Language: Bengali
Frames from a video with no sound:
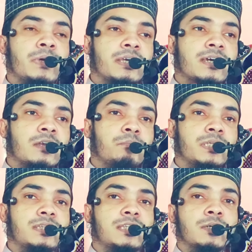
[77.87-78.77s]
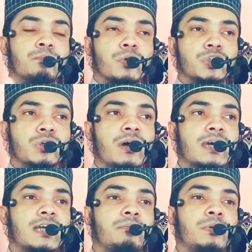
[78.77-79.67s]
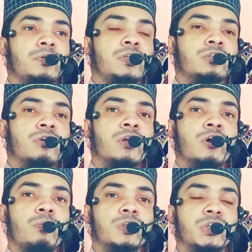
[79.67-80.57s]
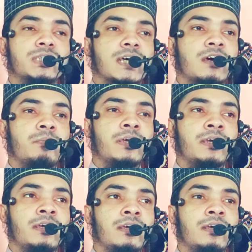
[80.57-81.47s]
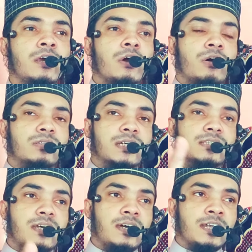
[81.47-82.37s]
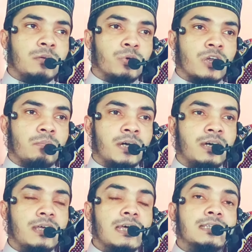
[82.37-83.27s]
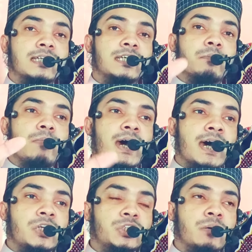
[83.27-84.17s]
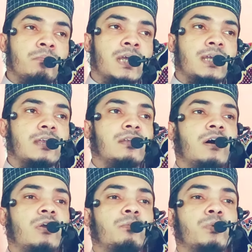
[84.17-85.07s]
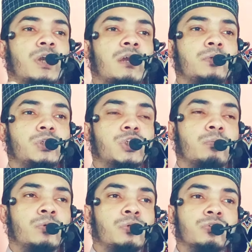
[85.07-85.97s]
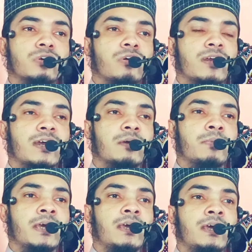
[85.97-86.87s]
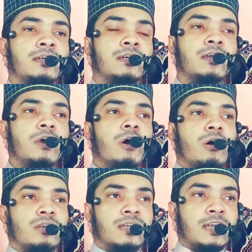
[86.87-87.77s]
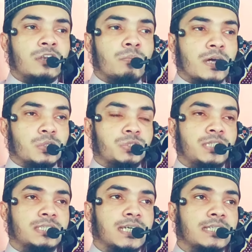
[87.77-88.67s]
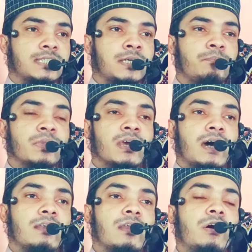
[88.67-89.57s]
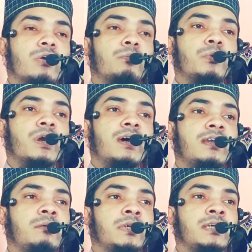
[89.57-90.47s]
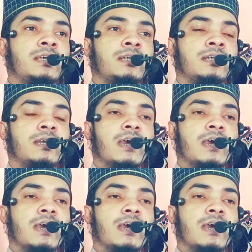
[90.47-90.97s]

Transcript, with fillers: বিজ্ঞান ভিত্তিক প্রশ্ন আকারে বিভিন্ন ধরনের গবেষণা চালাবে অর্থাৎ আলে মোলামা তাদের মান সম্মান আল্লাহ রব্বুল আলমিন সমুন্নত করে রাখবেন করেন অন্যান্য মানুষদের চাইতে আল্লাহ রব্বুল আলমিন